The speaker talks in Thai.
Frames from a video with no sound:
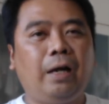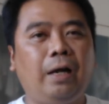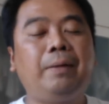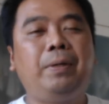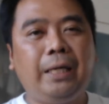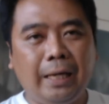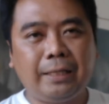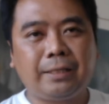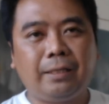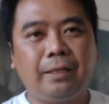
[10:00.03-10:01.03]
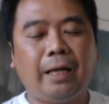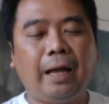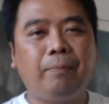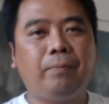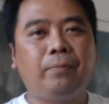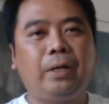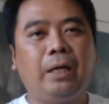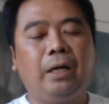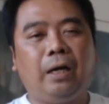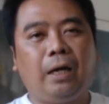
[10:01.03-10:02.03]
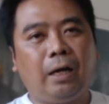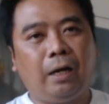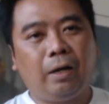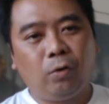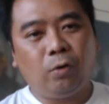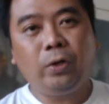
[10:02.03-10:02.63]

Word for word: IPS นะครับรุ่น